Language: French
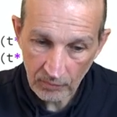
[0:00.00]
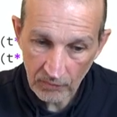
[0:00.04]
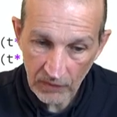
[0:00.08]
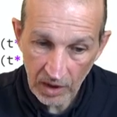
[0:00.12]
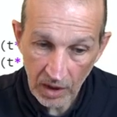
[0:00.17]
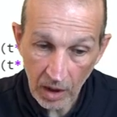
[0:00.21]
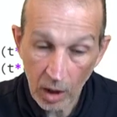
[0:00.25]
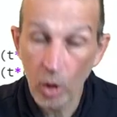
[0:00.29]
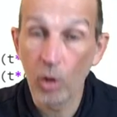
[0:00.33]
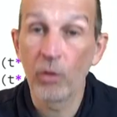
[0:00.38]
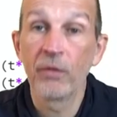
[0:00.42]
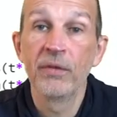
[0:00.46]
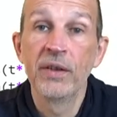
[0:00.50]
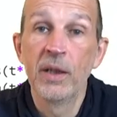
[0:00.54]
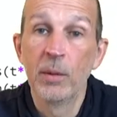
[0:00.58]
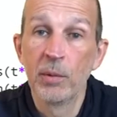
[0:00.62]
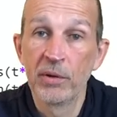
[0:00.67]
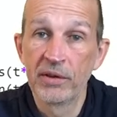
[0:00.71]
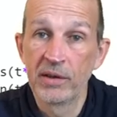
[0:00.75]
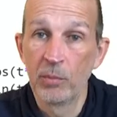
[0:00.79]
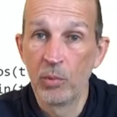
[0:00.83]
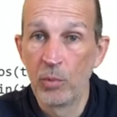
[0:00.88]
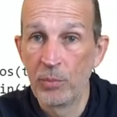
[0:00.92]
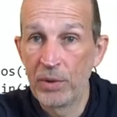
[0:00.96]
Alors évidemment,
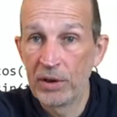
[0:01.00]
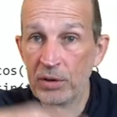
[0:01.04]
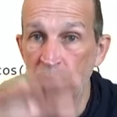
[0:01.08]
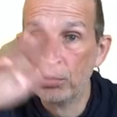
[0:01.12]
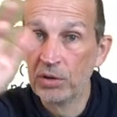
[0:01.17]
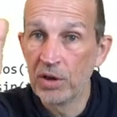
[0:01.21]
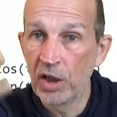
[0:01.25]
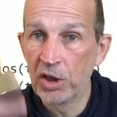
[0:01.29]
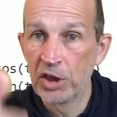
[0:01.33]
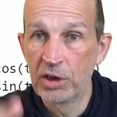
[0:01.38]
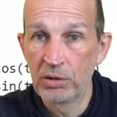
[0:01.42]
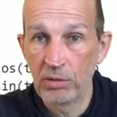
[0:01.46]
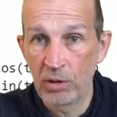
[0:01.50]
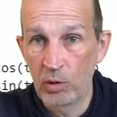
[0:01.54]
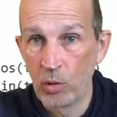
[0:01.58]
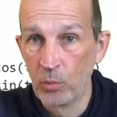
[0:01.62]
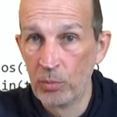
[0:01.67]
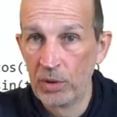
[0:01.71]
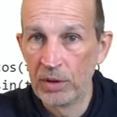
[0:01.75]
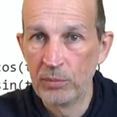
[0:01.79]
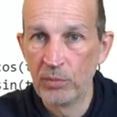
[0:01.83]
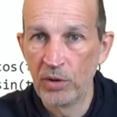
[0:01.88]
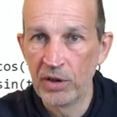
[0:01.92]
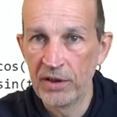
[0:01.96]
ça ne peut pas être une trajectoire
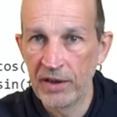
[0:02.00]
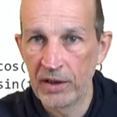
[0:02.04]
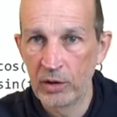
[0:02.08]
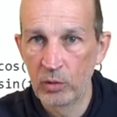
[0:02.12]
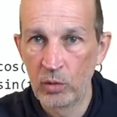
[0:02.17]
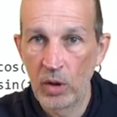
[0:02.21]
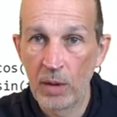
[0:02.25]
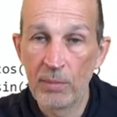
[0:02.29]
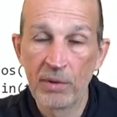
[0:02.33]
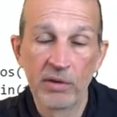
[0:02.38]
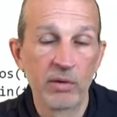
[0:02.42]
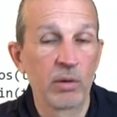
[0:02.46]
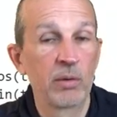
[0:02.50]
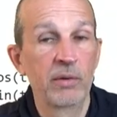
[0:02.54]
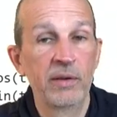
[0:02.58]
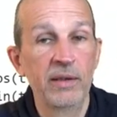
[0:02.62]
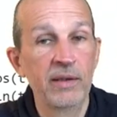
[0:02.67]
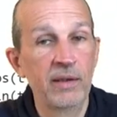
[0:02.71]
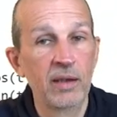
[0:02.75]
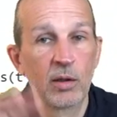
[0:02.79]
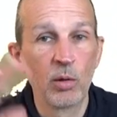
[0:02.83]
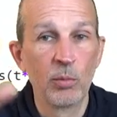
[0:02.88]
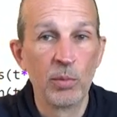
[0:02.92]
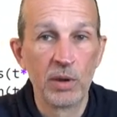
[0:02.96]
complètement aléatoire, parce que si
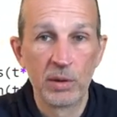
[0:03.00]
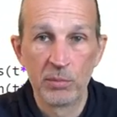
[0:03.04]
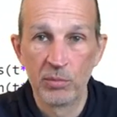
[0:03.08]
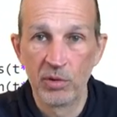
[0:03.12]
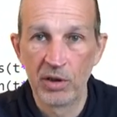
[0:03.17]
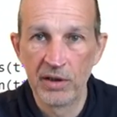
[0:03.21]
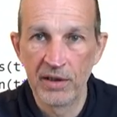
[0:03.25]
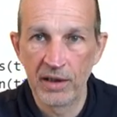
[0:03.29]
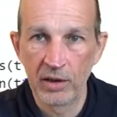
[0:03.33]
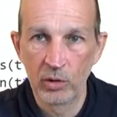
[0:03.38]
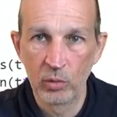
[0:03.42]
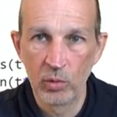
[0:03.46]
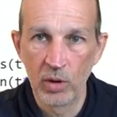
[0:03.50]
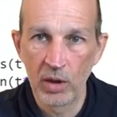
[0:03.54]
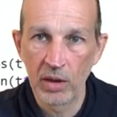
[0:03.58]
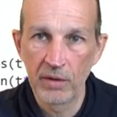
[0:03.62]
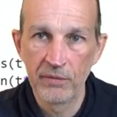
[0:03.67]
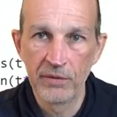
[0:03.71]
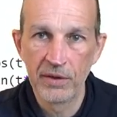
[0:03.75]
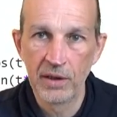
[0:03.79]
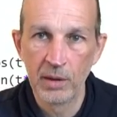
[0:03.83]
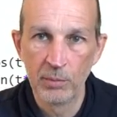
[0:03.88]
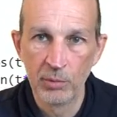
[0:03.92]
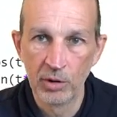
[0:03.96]
c'est complètement aléatoire,
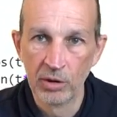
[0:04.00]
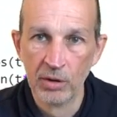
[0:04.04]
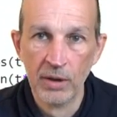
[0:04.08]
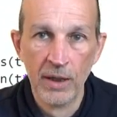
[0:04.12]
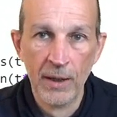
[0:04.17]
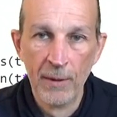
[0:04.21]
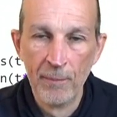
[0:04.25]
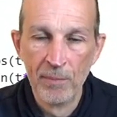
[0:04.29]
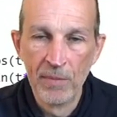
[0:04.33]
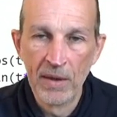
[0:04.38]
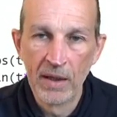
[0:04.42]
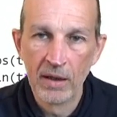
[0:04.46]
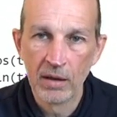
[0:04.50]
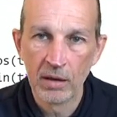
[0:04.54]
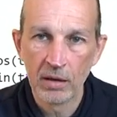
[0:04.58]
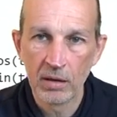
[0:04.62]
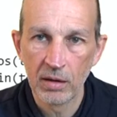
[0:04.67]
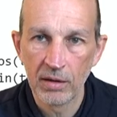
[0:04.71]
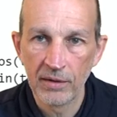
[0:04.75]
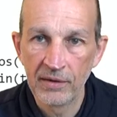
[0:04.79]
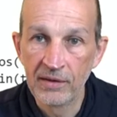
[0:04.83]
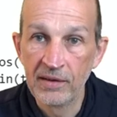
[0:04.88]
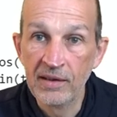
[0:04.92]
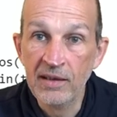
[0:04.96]
évidemment,
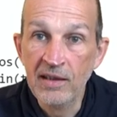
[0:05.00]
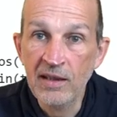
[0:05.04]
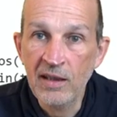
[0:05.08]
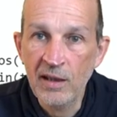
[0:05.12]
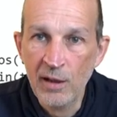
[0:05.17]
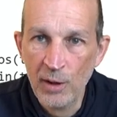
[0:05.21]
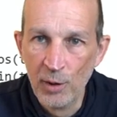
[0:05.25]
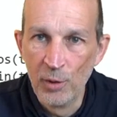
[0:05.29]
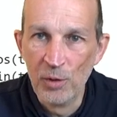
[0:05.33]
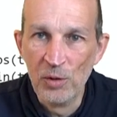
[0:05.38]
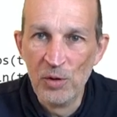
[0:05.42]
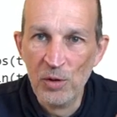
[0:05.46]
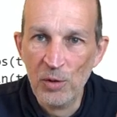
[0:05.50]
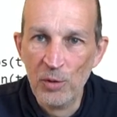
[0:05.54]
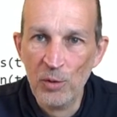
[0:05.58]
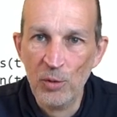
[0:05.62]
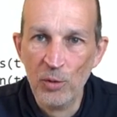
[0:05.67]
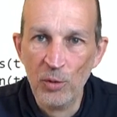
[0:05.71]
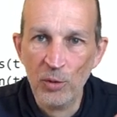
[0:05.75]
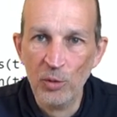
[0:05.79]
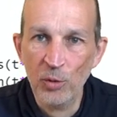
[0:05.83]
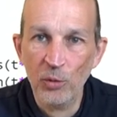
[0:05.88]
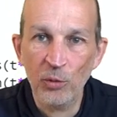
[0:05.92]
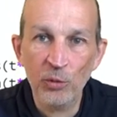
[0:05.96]
euh, si euh,
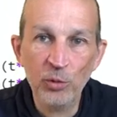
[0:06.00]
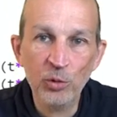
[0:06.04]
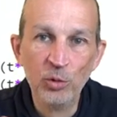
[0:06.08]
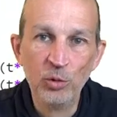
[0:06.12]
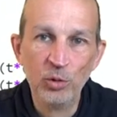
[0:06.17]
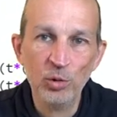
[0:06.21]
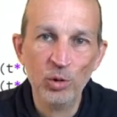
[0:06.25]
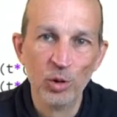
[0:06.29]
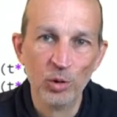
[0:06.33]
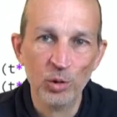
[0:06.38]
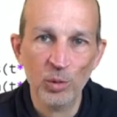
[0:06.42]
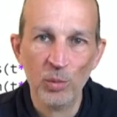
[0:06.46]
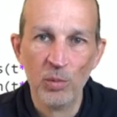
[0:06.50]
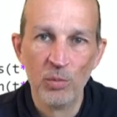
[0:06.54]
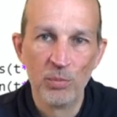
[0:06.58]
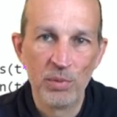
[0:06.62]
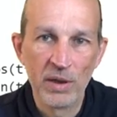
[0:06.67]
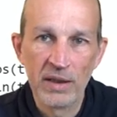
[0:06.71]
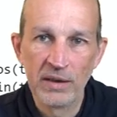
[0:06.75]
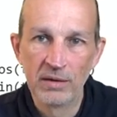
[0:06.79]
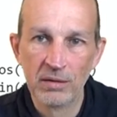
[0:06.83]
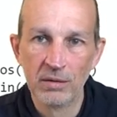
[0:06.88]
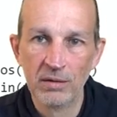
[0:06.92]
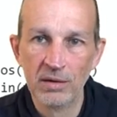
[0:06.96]
le, futur ne peut
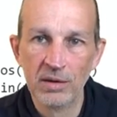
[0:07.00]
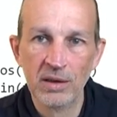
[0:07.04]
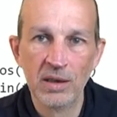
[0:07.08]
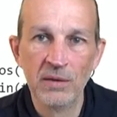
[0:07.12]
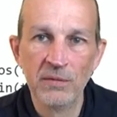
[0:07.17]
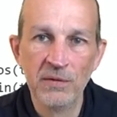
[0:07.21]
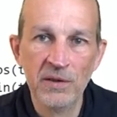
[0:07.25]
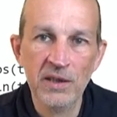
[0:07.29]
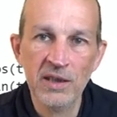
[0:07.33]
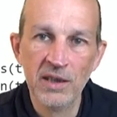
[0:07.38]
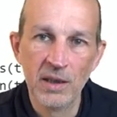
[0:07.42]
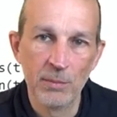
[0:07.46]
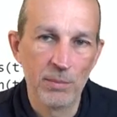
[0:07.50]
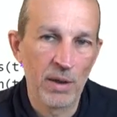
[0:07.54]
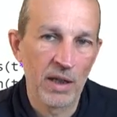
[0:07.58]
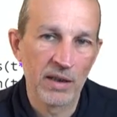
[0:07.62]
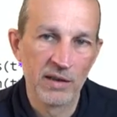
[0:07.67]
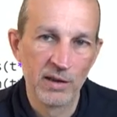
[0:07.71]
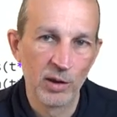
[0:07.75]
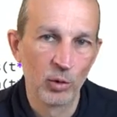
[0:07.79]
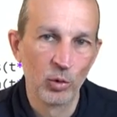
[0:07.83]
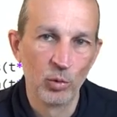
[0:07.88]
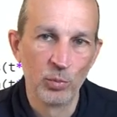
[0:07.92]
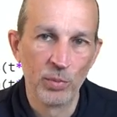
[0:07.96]
pas être défini à
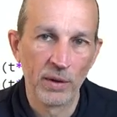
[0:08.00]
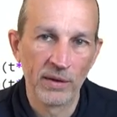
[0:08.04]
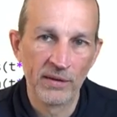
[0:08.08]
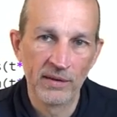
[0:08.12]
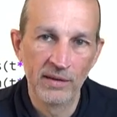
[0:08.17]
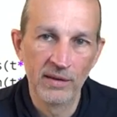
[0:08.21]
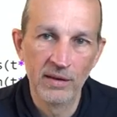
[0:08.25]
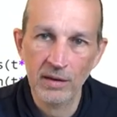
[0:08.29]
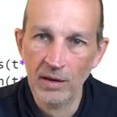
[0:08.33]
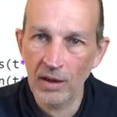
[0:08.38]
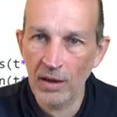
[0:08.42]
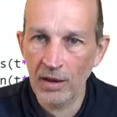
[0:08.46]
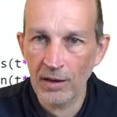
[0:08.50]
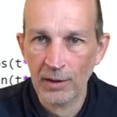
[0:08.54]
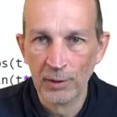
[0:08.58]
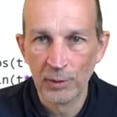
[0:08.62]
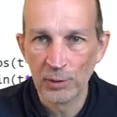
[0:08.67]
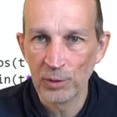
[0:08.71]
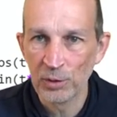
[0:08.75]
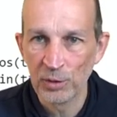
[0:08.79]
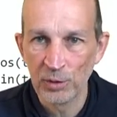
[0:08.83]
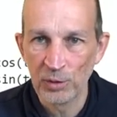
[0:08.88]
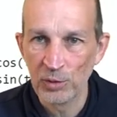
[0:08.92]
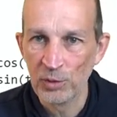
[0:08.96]
partir du passé,
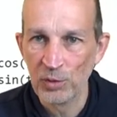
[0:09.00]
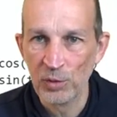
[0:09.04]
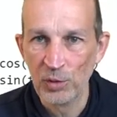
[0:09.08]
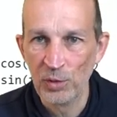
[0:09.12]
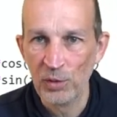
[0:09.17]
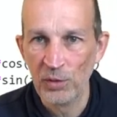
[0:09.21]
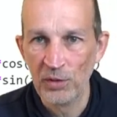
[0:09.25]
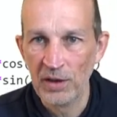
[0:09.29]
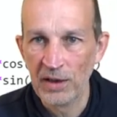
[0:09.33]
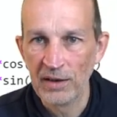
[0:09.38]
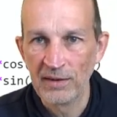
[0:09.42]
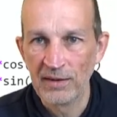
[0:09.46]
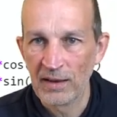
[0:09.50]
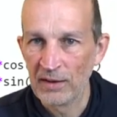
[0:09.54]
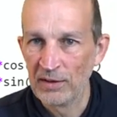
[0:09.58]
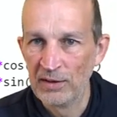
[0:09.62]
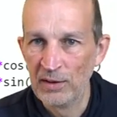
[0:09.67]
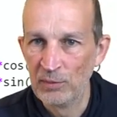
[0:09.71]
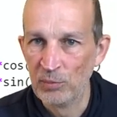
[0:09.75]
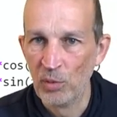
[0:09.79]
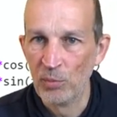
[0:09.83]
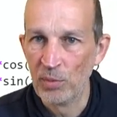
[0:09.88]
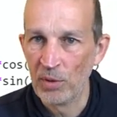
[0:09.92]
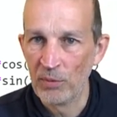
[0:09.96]
euh, l'exercice
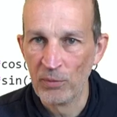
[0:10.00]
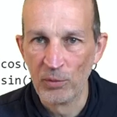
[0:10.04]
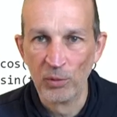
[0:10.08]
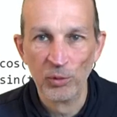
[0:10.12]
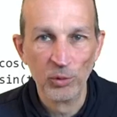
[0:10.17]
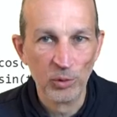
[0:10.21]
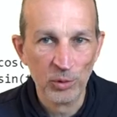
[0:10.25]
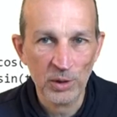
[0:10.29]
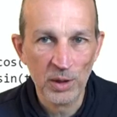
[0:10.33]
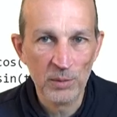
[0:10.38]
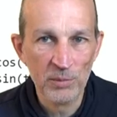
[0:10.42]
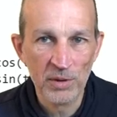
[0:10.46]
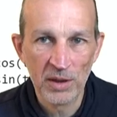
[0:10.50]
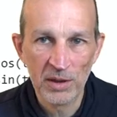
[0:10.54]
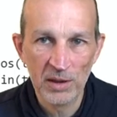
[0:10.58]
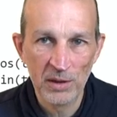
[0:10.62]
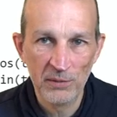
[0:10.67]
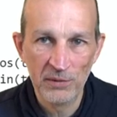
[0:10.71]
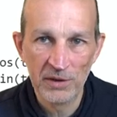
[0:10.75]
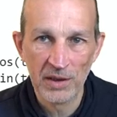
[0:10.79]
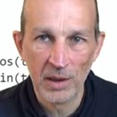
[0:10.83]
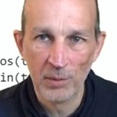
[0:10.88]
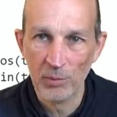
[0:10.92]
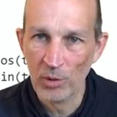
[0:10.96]
ne peut pas fonctionner, bien
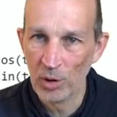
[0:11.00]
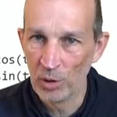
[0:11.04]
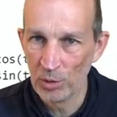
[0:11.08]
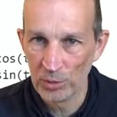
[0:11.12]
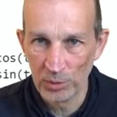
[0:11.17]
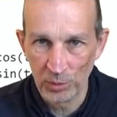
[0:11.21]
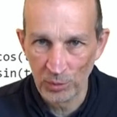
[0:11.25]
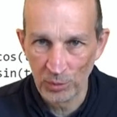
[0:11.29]
évidemment.